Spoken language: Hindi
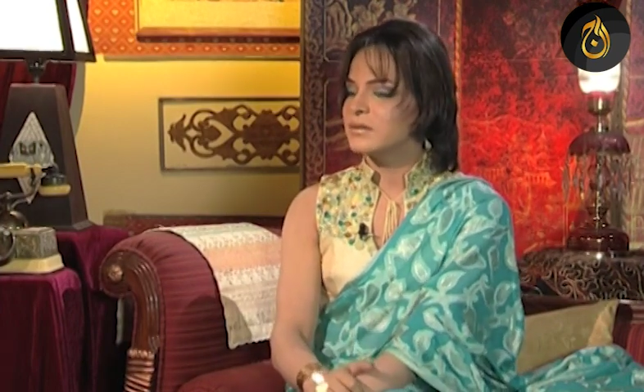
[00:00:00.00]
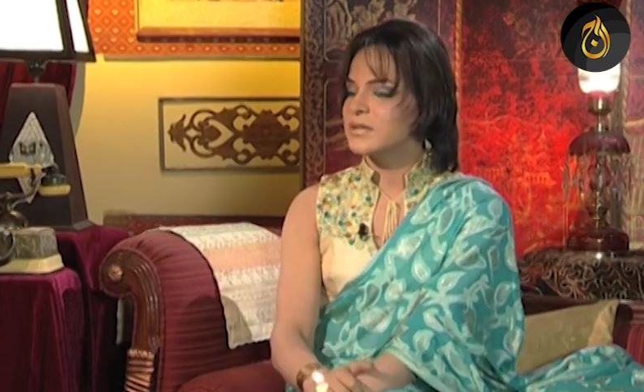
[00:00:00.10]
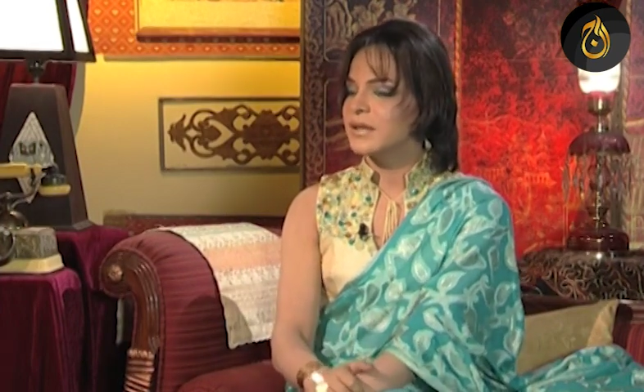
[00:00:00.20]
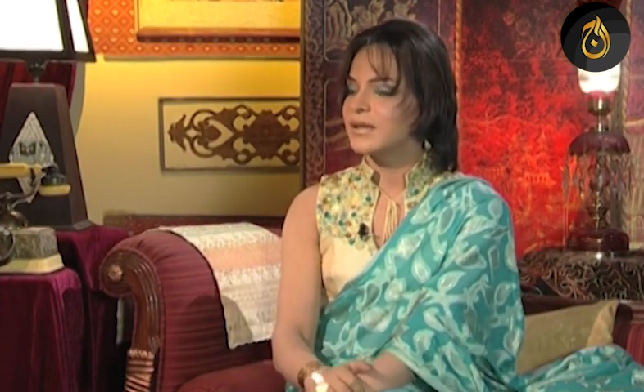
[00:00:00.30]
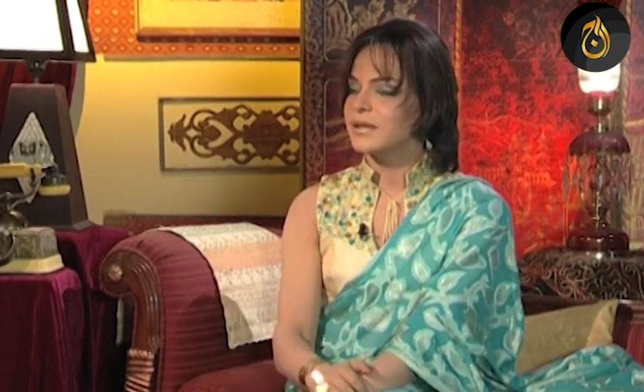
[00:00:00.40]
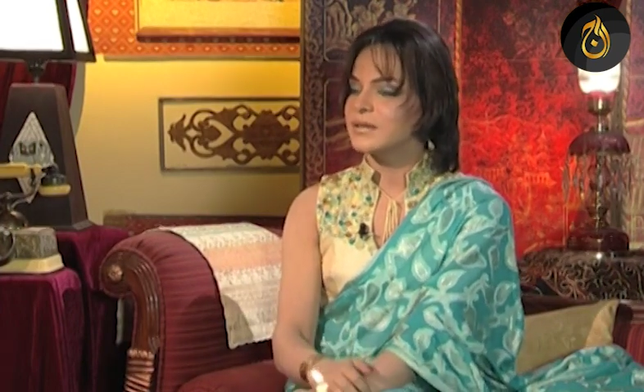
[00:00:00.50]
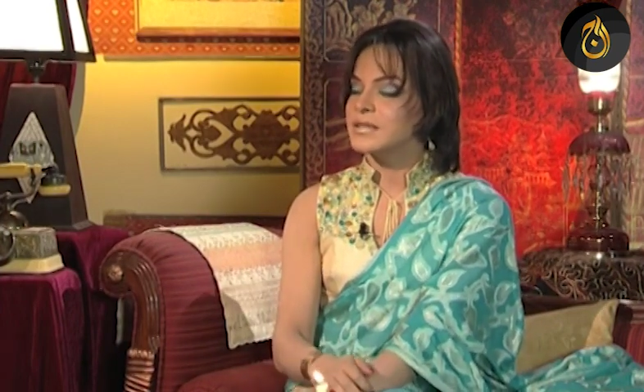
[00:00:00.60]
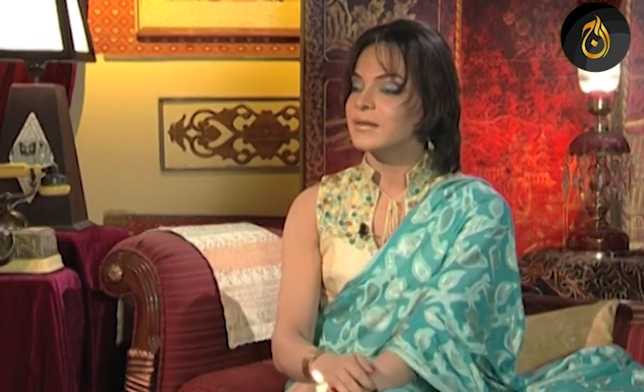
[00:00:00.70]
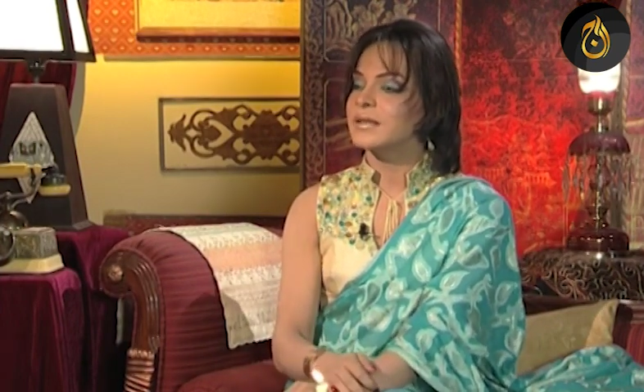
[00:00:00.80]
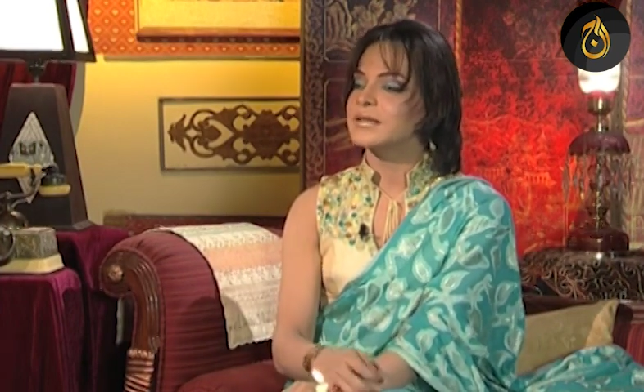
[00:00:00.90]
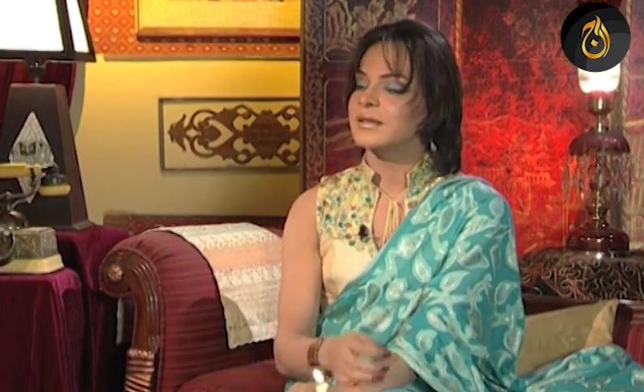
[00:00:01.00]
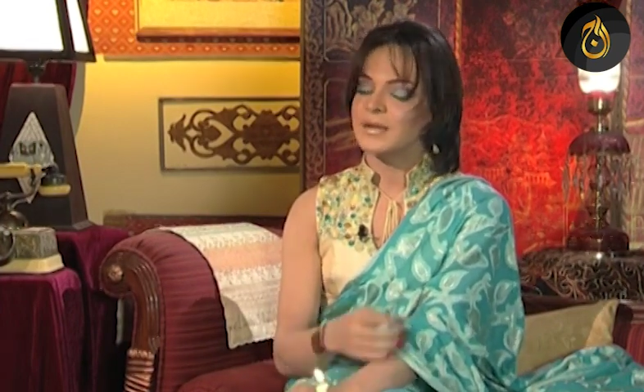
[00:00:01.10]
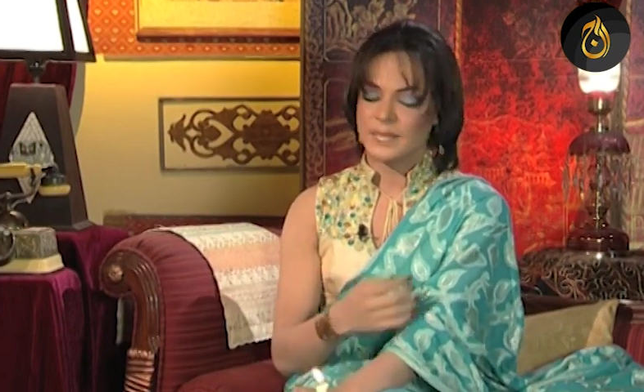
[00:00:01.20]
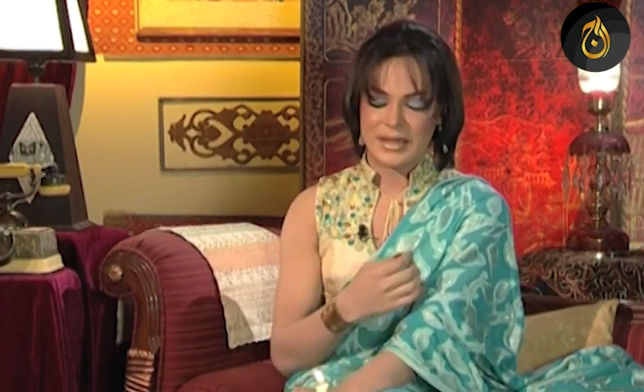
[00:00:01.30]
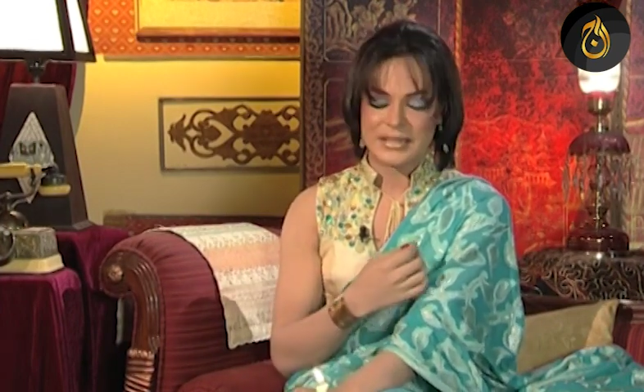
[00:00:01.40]
जिनकी शिद्दत से
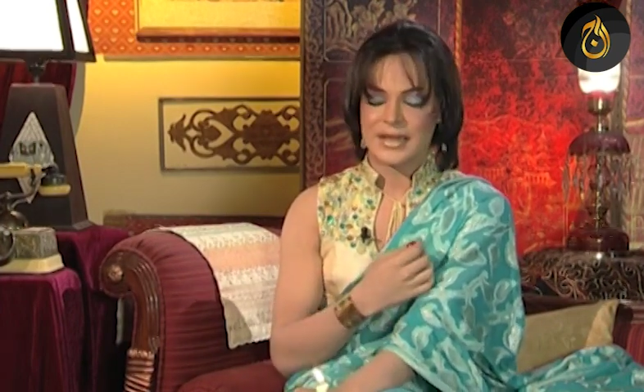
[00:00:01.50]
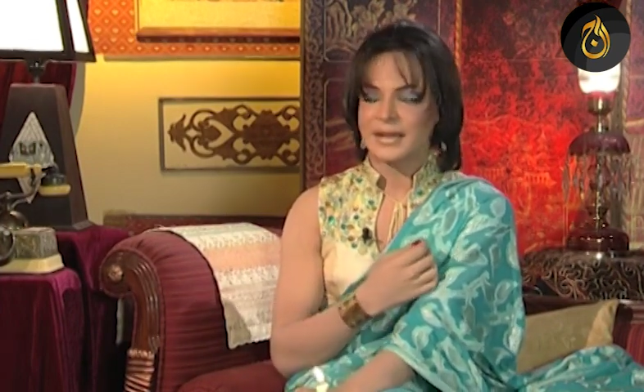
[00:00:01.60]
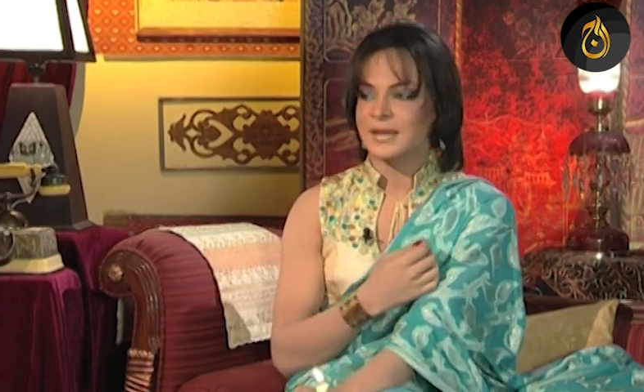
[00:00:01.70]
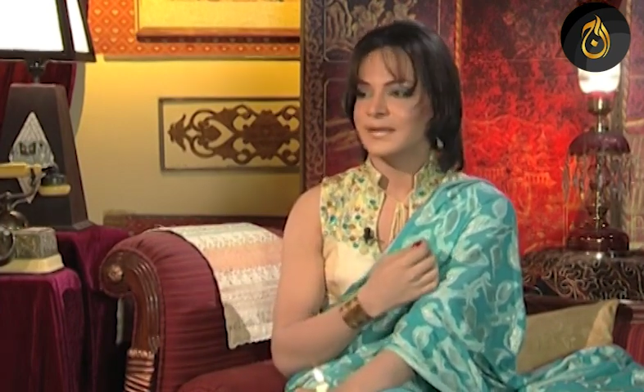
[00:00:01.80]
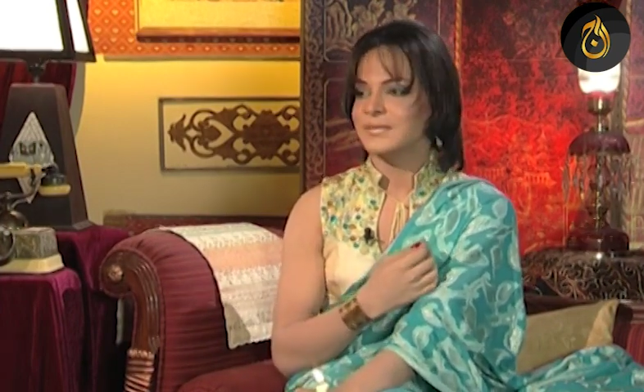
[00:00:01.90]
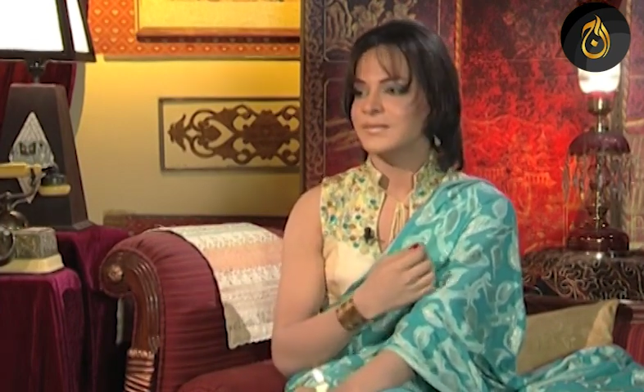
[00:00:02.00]
दिल पिघल जाते हैं